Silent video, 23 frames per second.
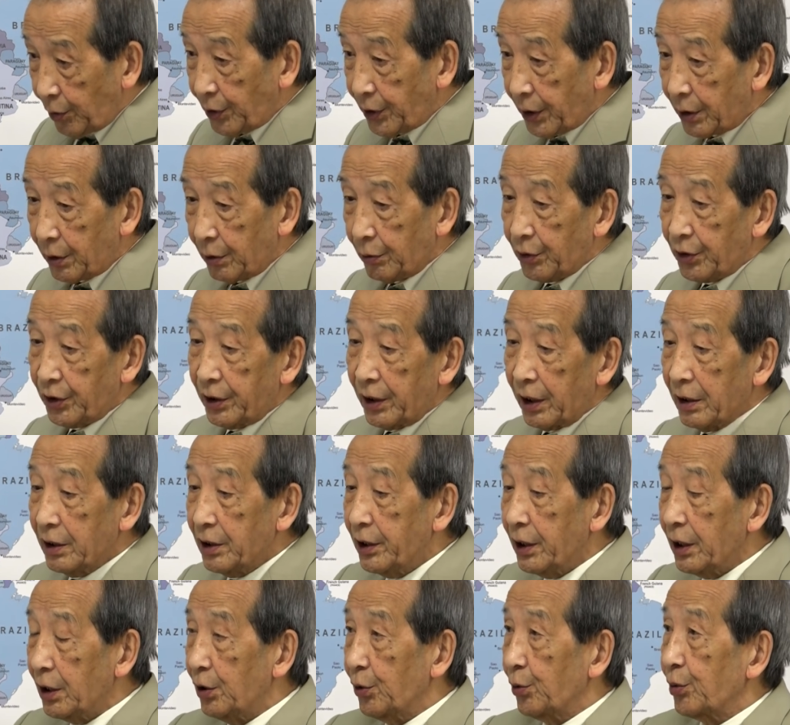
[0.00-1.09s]
ん、4隻のうちね2
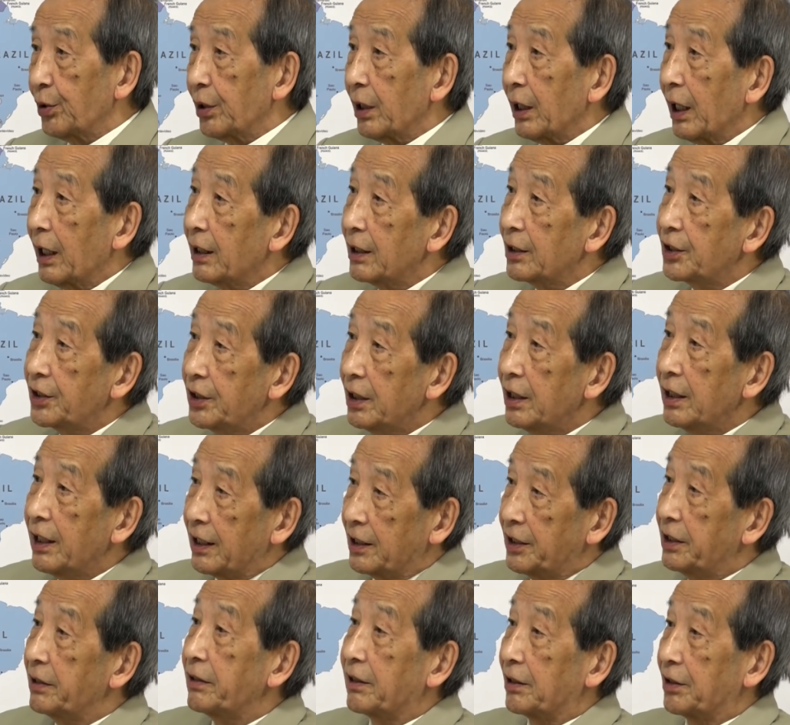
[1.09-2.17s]
隻をね貼り付け出
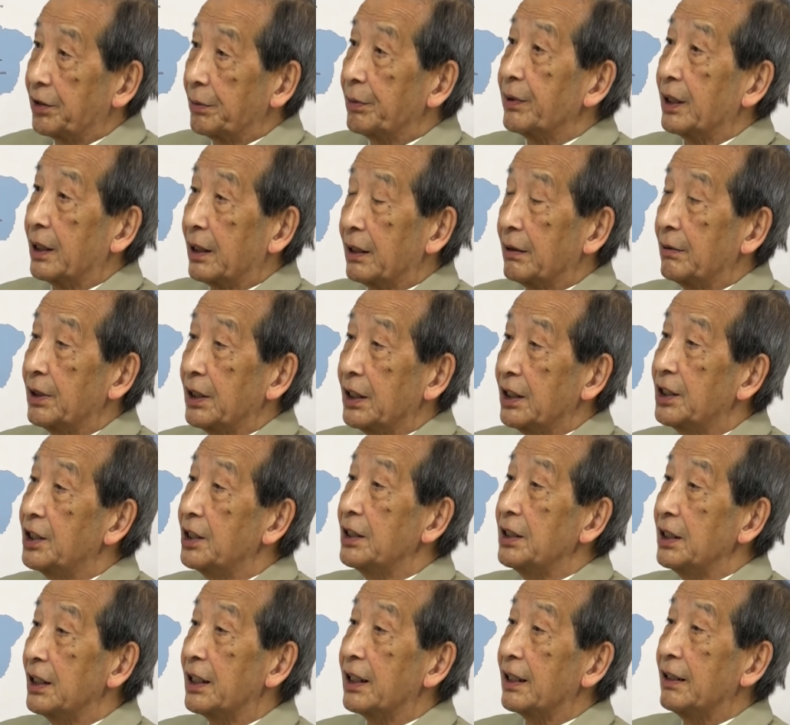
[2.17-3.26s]
したわけですよ、まあ、
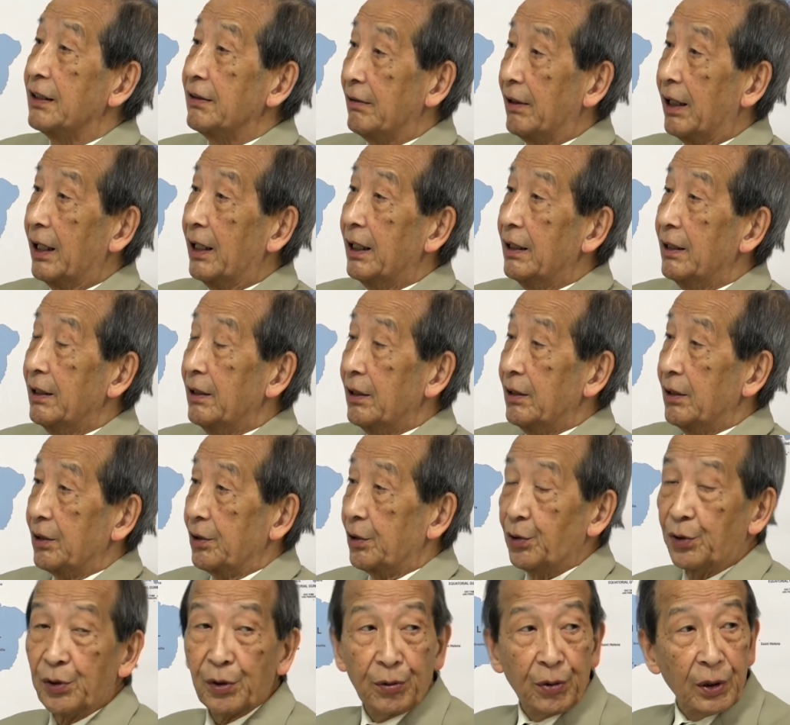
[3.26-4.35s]
一時的には、うん、
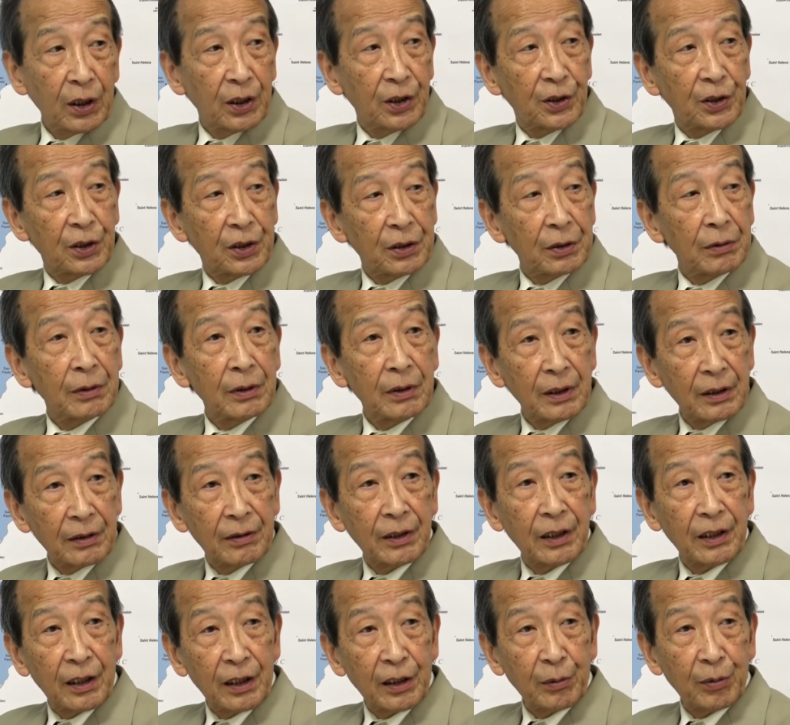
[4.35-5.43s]
そうするとこれきつすぎるんでいく
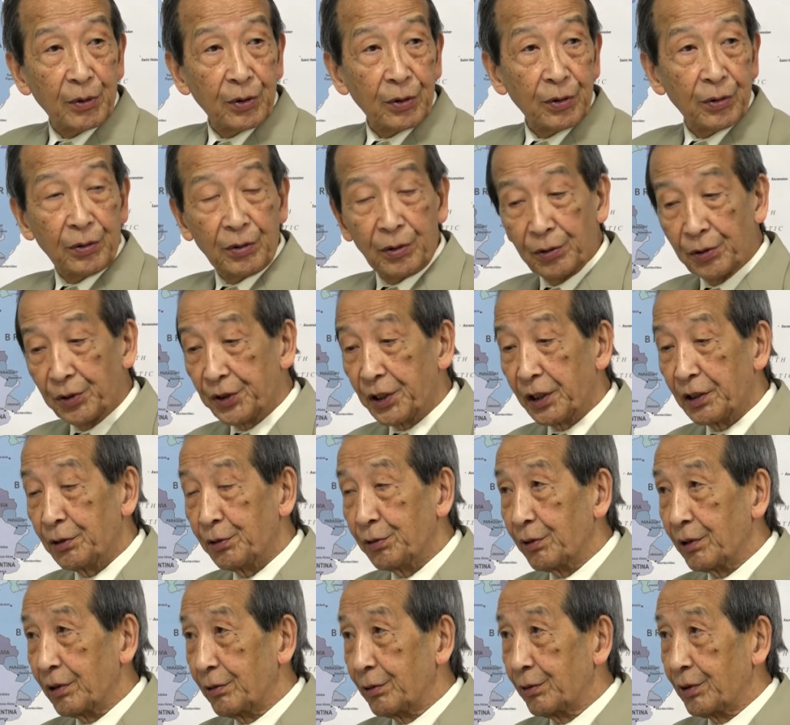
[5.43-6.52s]
らなんでも 4, 4隻って
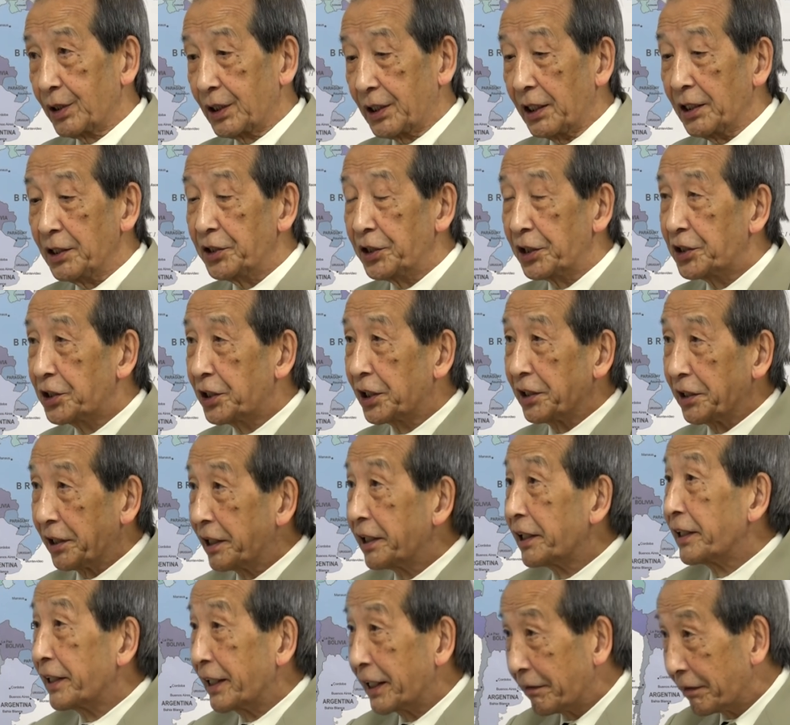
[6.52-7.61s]
いうのがことは3隻しか出
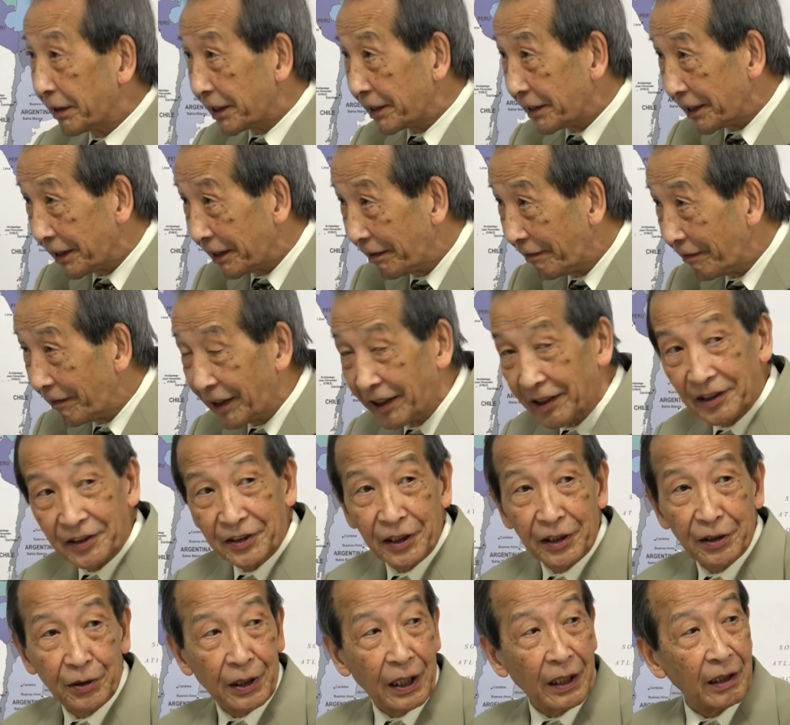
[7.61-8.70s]
られないわけで、うん、1
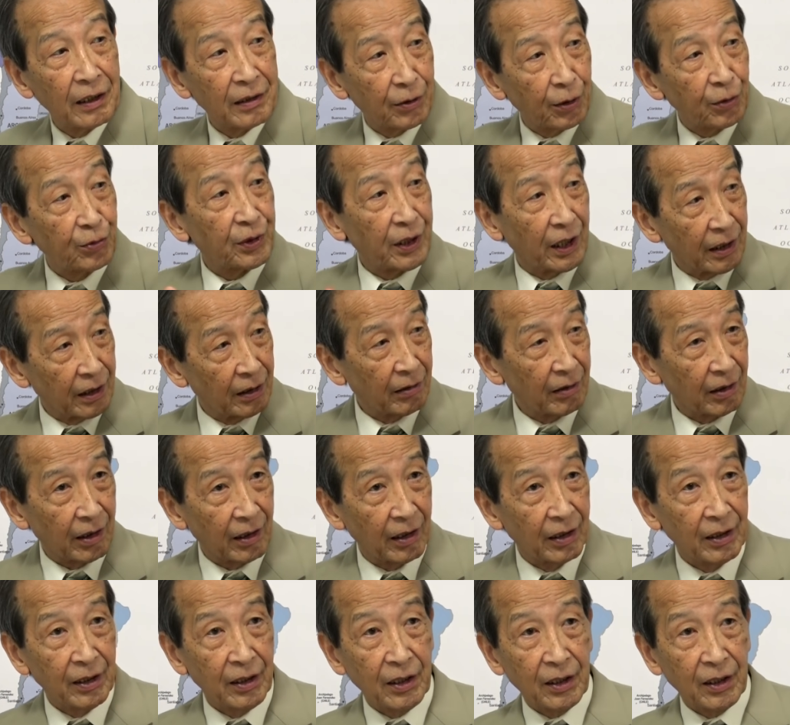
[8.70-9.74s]
隻ドックに入ってるから。